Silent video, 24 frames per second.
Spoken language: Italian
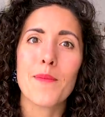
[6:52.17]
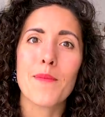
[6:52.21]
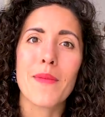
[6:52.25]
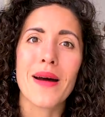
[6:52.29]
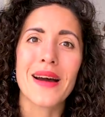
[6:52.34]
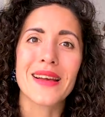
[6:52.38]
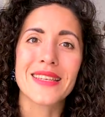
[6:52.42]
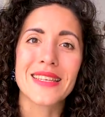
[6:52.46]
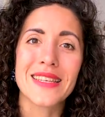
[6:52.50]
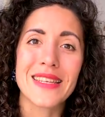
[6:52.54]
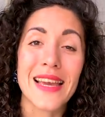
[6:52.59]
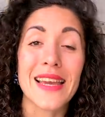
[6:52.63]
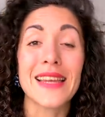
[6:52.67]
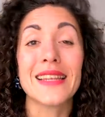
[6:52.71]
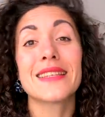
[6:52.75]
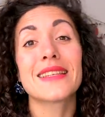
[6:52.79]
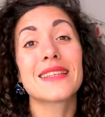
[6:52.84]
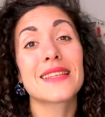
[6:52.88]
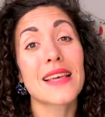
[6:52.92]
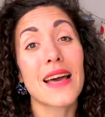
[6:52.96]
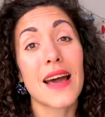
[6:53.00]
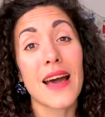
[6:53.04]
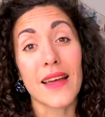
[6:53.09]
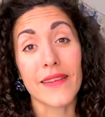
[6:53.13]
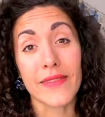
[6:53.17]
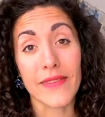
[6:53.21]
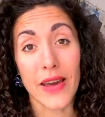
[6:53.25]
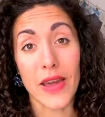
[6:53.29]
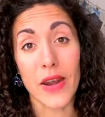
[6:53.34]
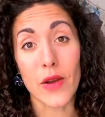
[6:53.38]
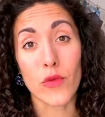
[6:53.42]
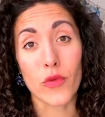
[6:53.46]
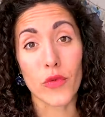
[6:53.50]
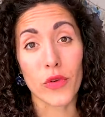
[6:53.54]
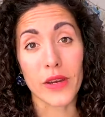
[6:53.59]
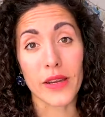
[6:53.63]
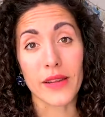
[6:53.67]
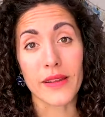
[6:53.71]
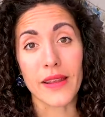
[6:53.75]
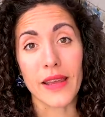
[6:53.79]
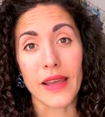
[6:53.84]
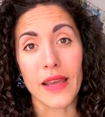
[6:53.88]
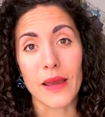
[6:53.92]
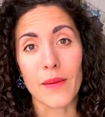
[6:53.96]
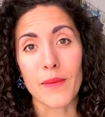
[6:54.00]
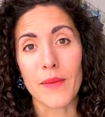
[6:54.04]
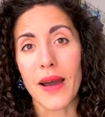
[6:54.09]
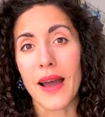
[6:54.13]
ma senza andare fuori
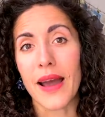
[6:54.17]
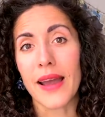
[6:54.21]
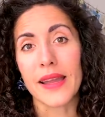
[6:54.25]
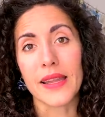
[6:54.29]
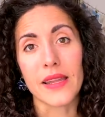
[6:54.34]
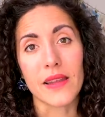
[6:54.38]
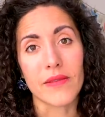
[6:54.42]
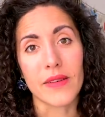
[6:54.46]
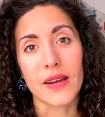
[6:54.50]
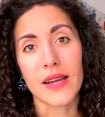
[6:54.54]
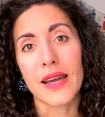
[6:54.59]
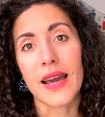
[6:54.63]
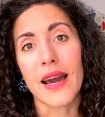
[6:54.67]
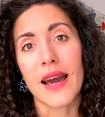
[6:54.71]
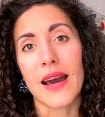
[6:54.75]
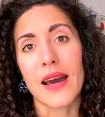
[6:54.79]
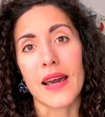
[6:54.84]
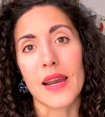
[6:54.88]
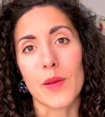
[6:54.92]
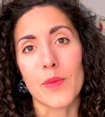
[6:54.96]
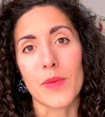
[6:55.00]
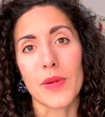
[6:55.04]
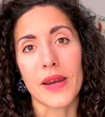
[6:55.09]
tema e divagare,